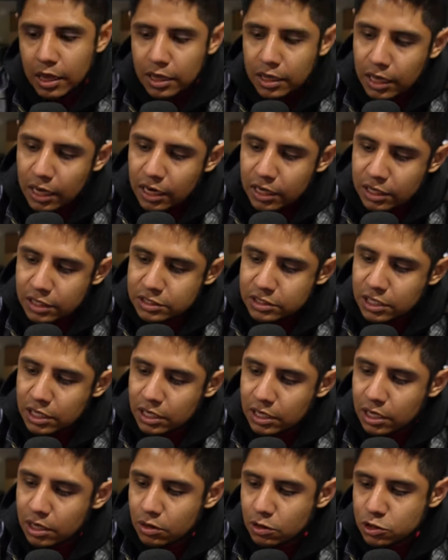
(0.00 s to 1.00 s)
Quiere decir
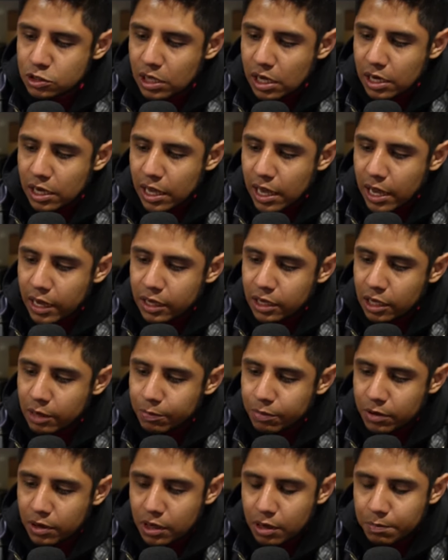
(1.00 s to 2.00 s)
que nos sale aquí,
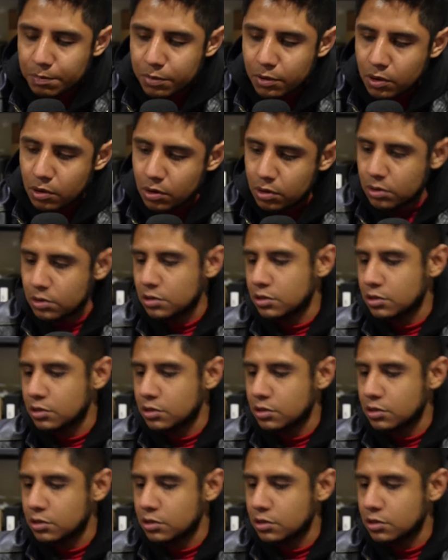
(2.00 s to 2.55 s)
por ejemplo,